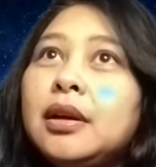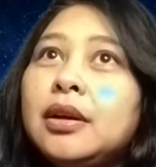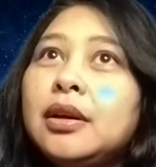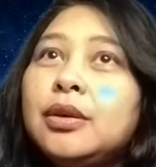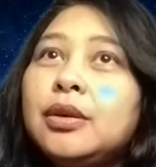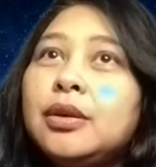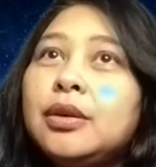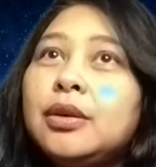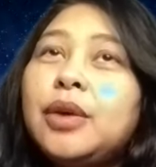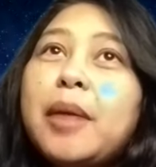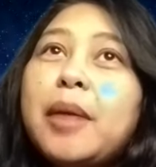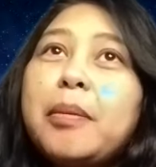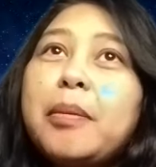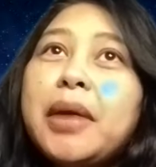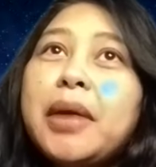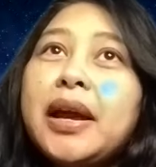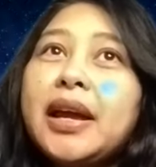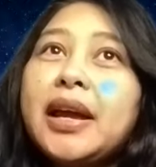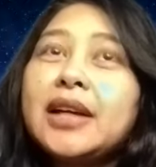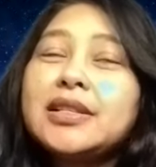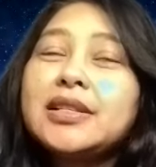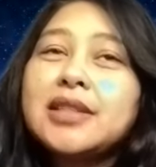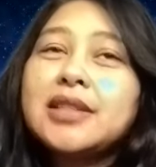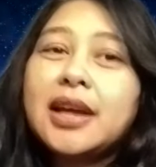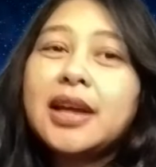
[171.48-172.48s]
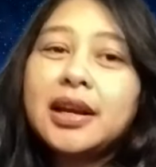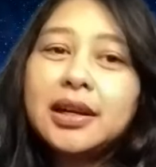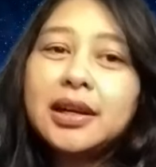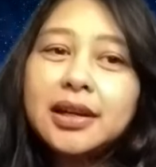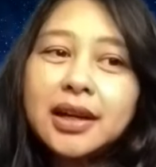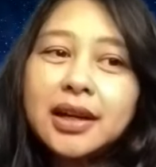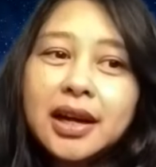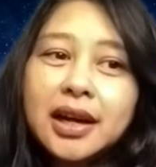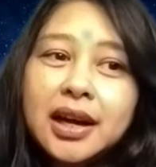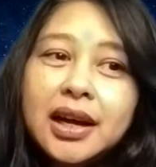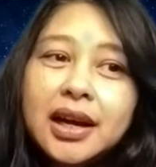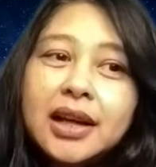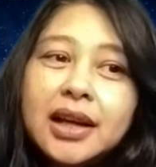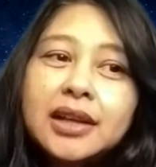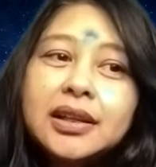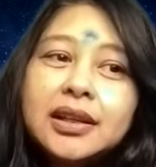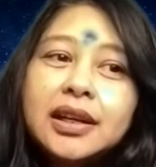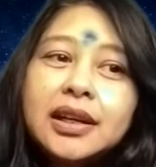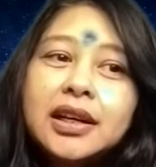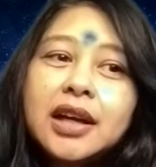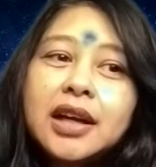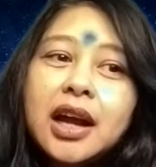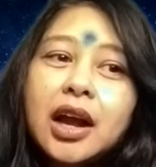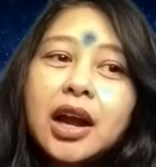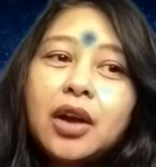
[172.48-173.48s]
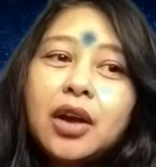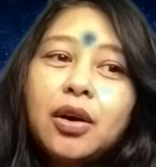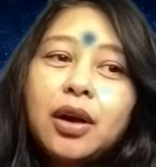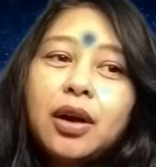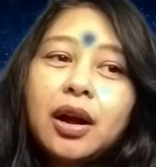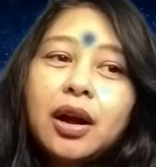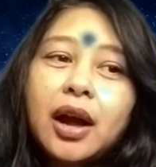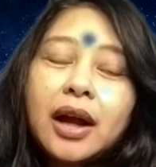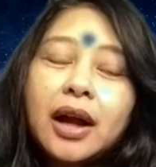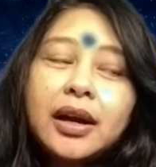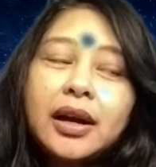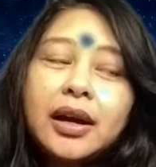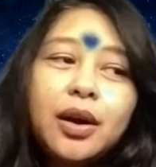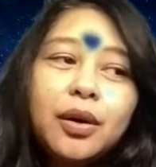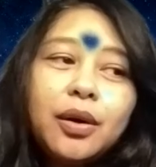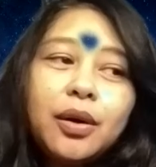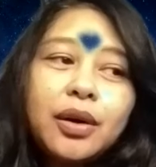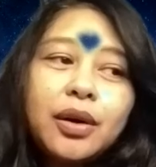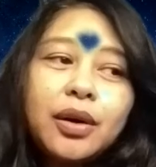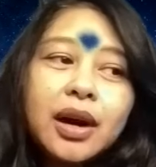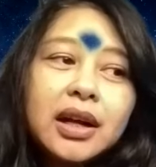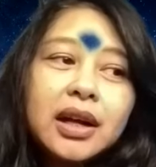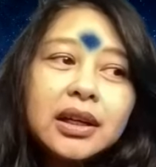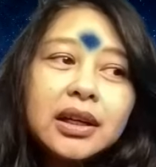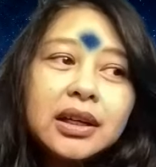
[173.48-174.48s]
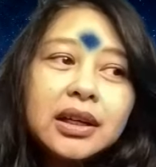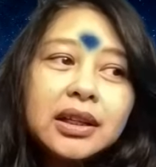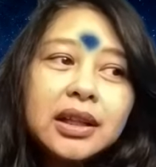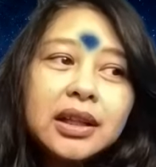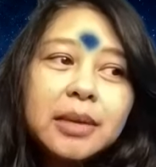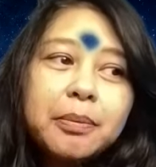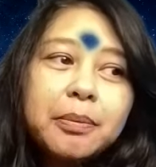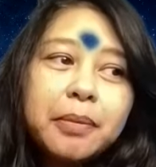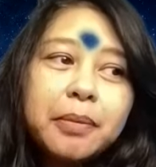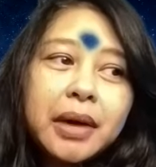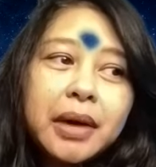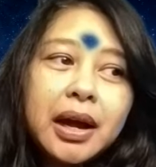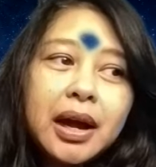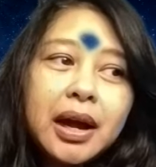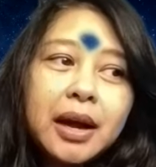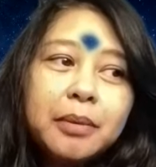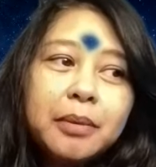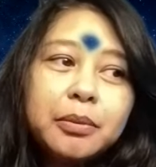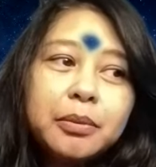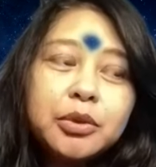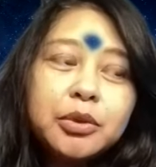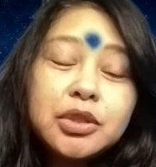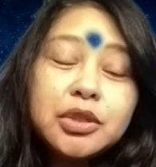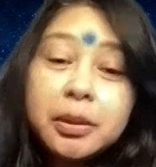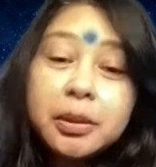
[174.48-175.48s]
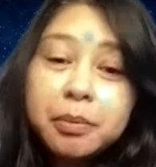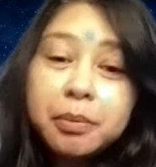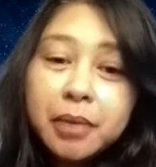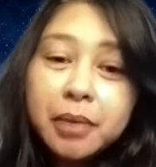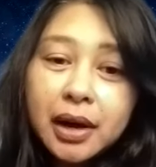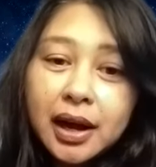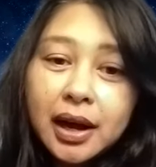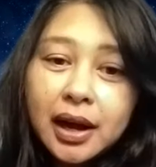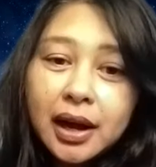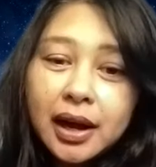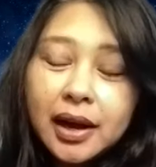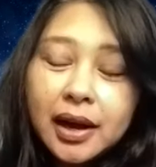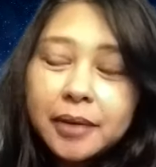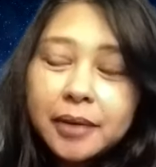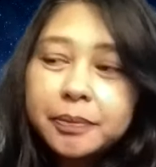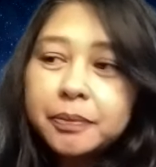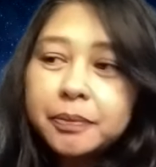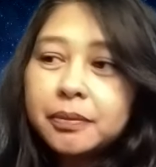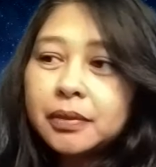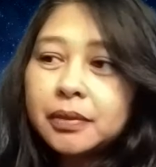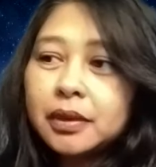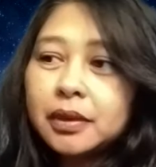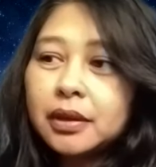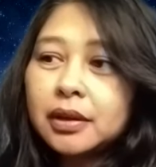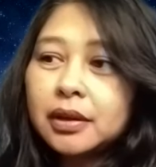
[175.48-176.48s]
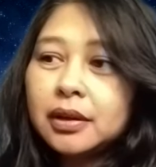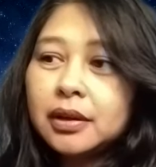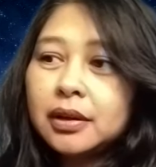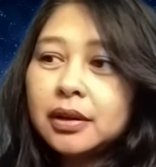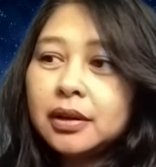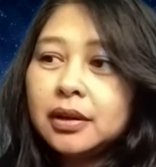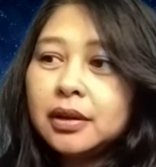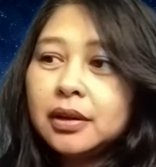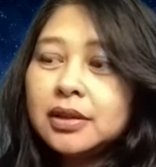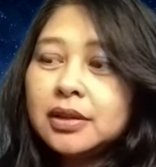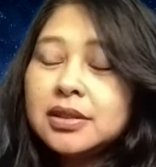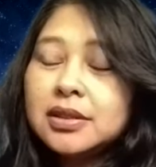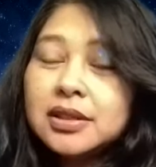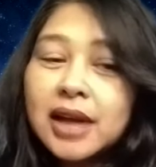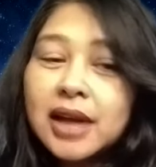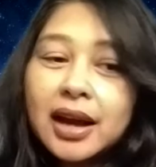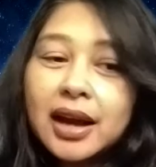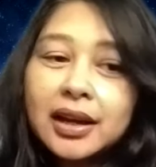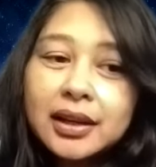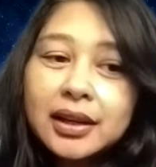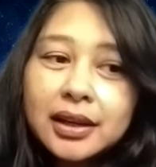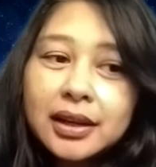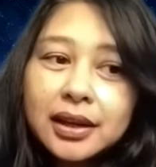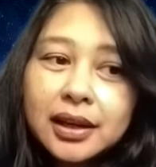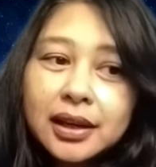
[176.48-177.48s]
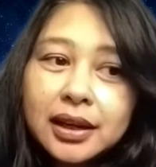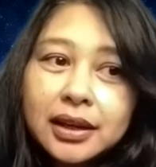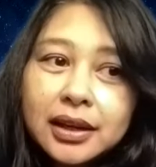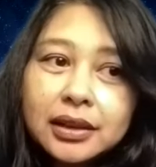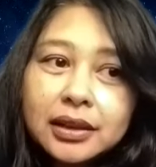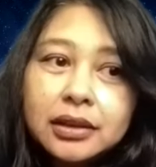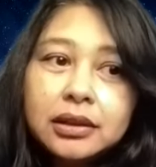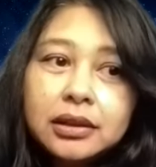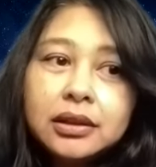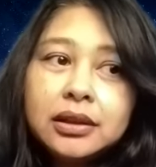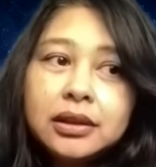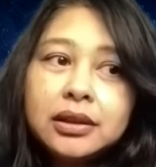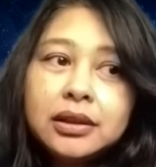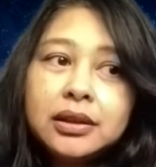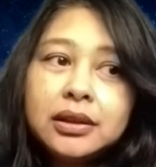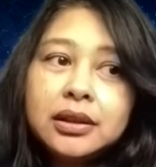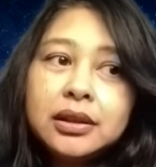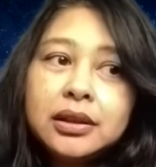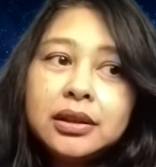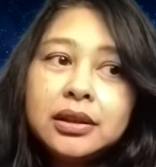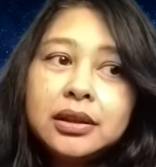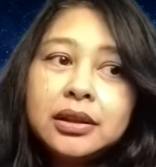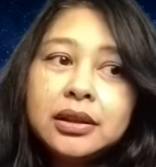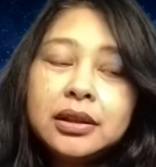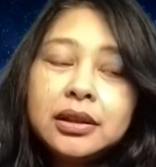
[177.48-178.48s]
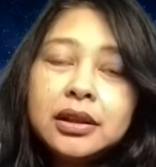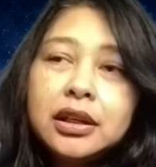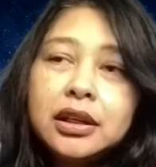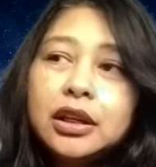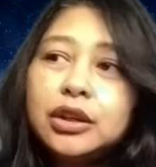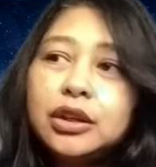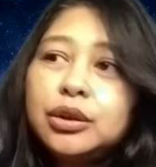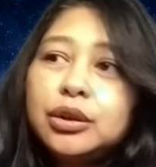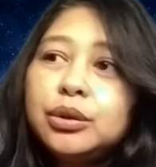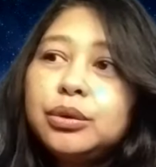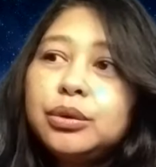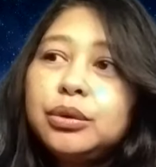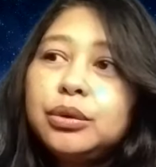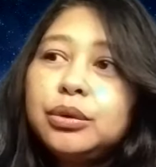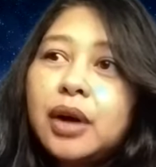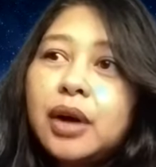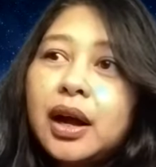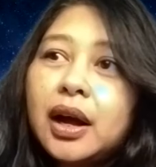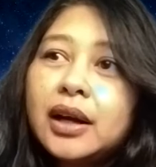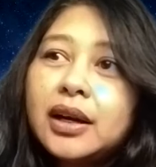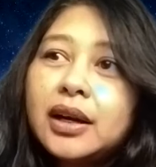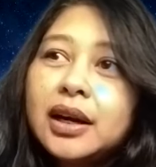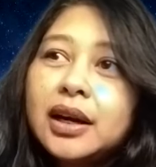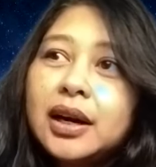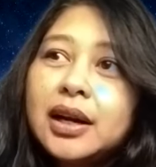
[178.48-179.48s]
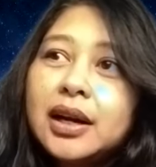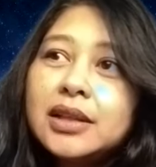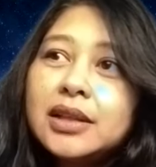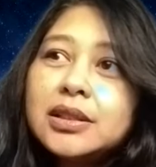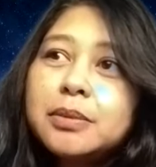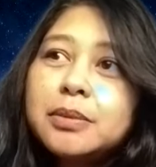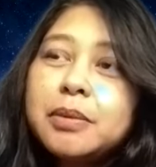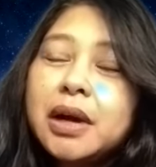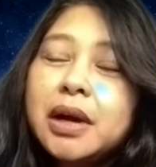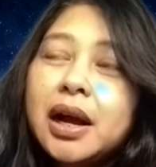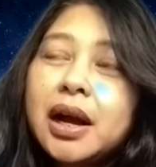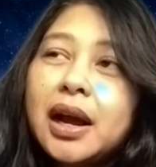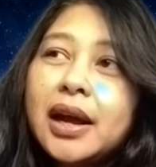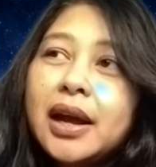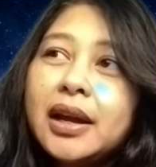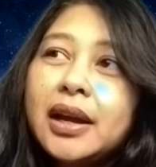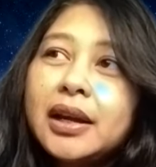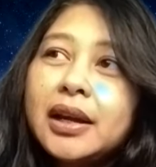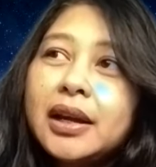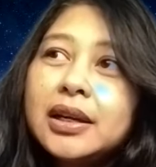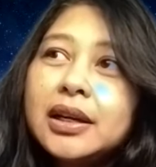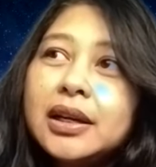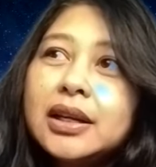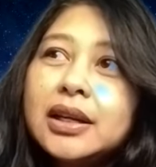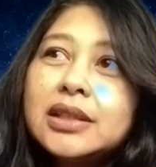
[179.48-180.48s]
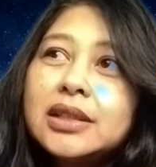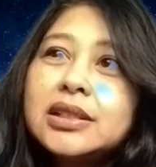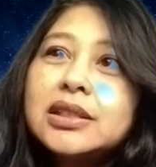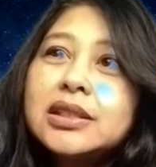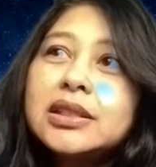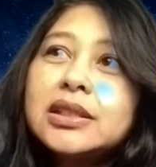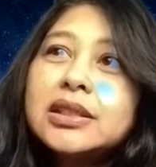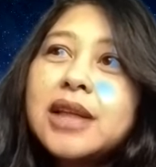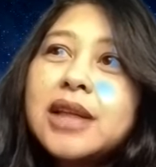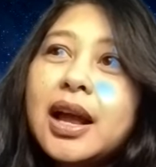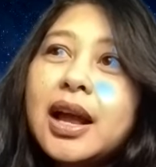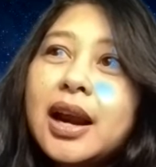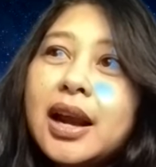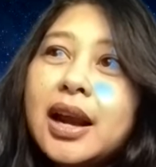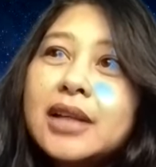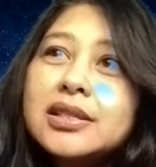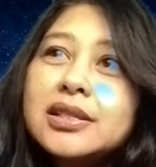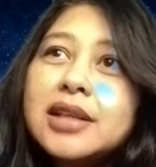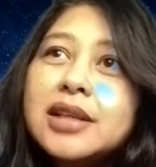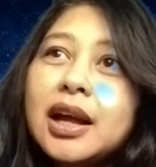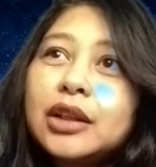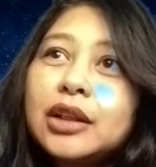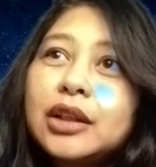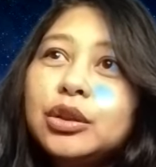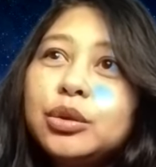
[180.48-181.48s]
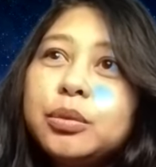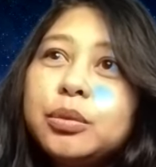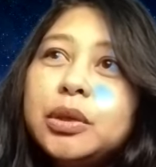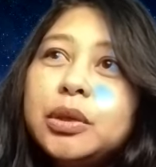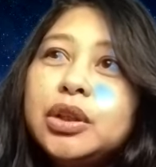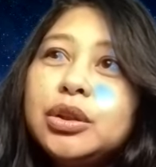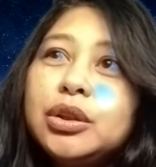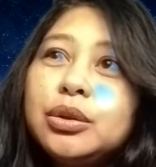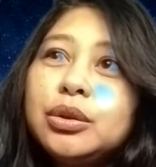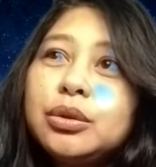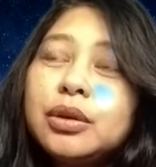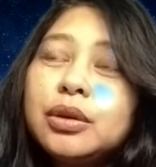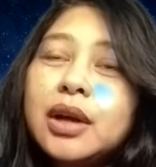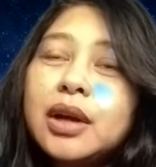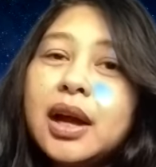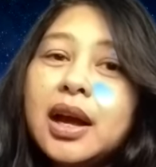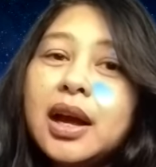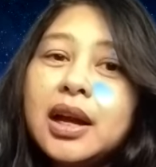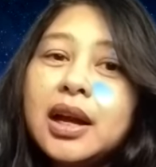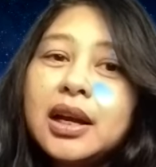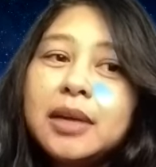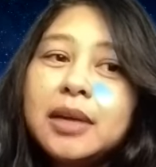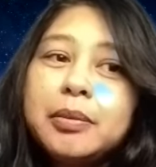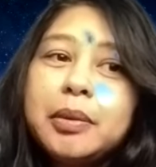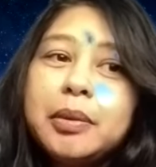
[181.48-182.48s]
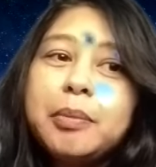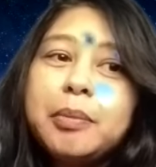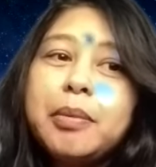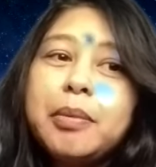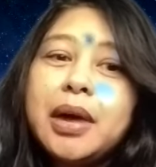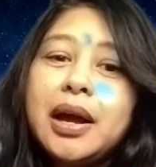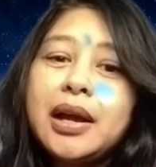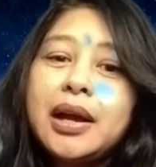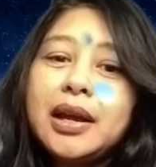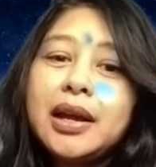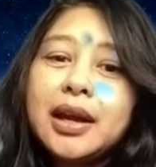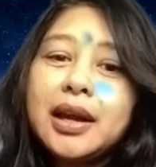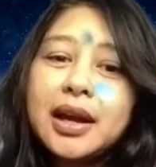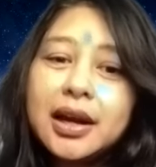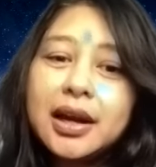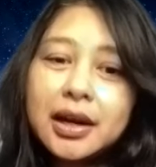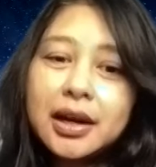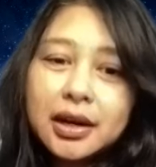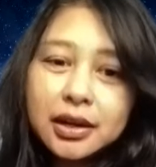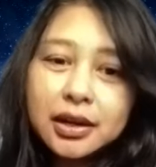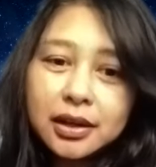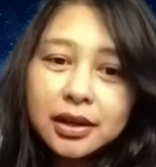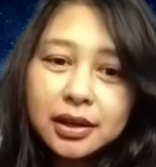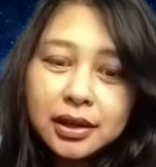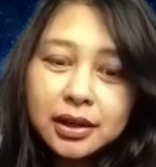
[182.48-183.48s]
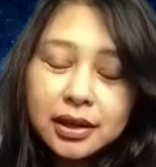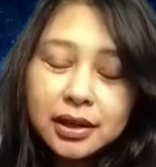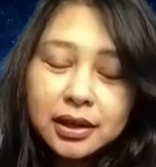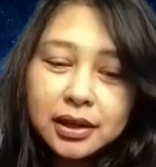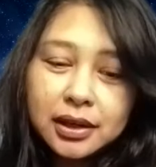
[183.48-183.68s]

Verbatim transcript: ulama yang saya dengar, jadi kalau ada orang ditimpa musibah, sakit, itu adalah sebagai uh, salah satu bentuk dari membayar hutang